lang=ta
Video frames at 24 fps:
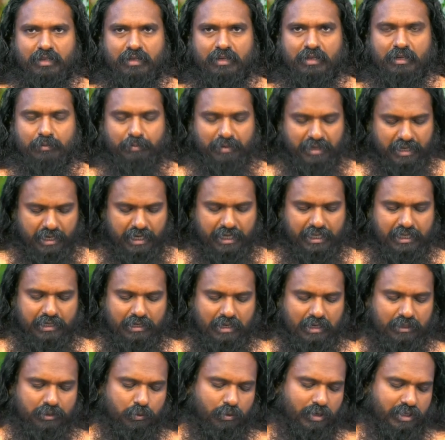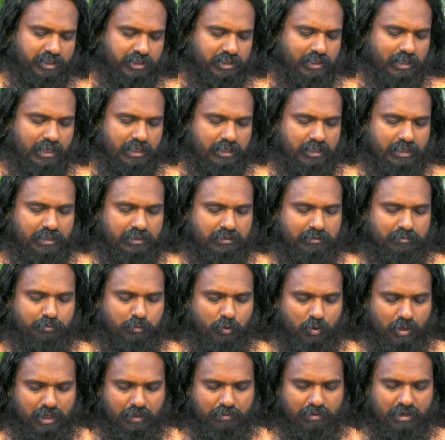இப்போ இன்றைக்கி நான் தொடர்ச்சியாக அது
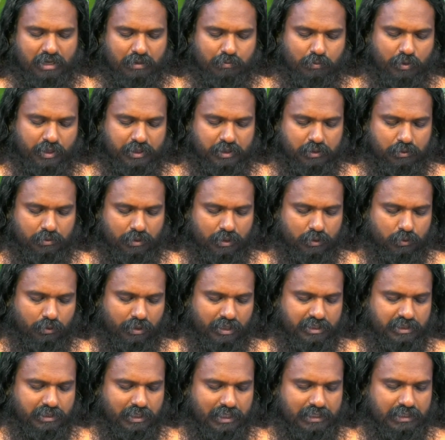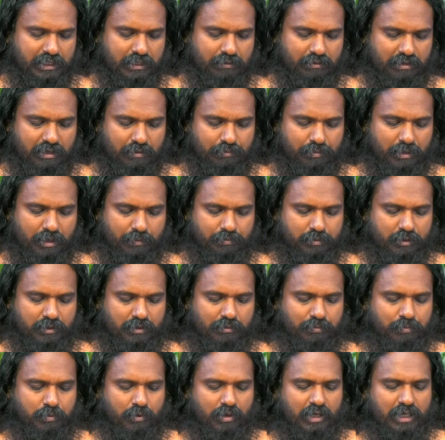போன வாரம் முடித்ததோட தொடர்ச்சியாக இந்த வாரம் பார்ப்போம்
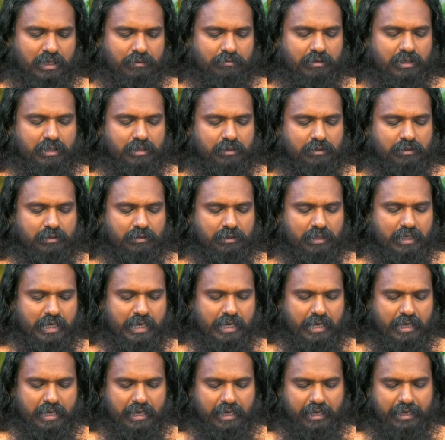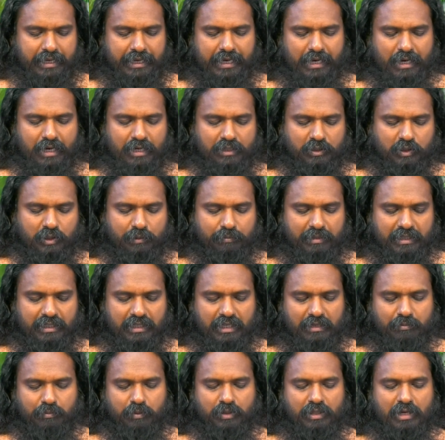போன வாரம் ஏழு
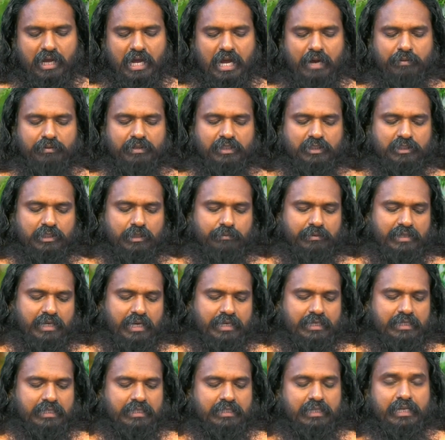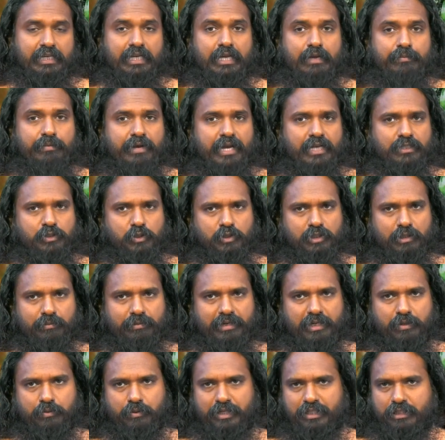சபையில் முதலாவது சபையாக இருக்கிற ஏபேசு
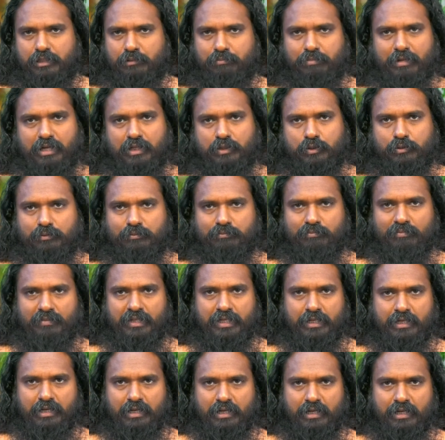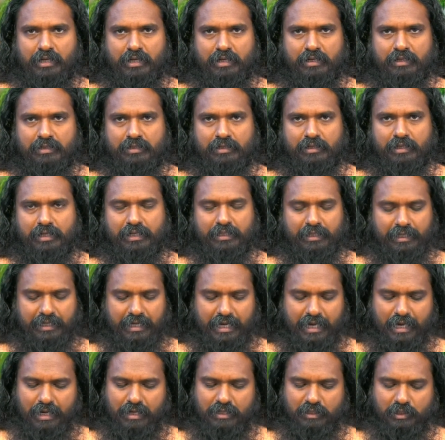சபையை குறித்து பார்த்தோம் இந்த
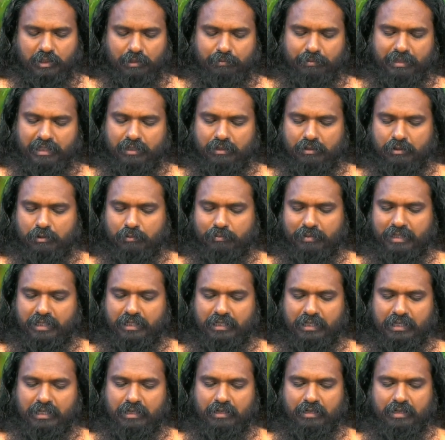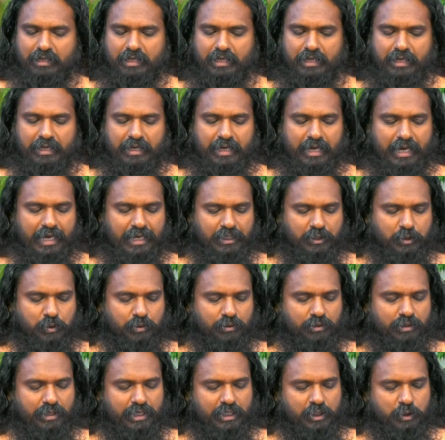ஏழு சபைகளுமே ஏசு
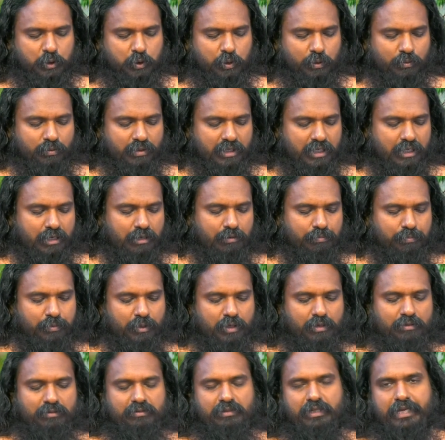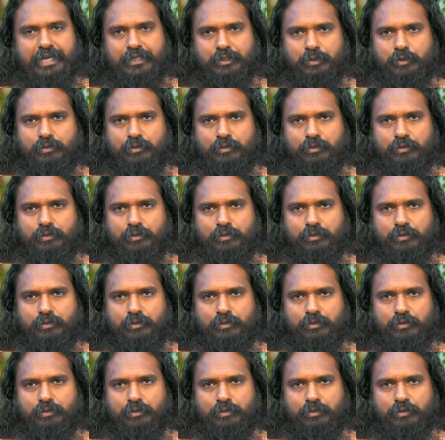கிறிஸ்துவுக்கு அப்புறம் ஏசு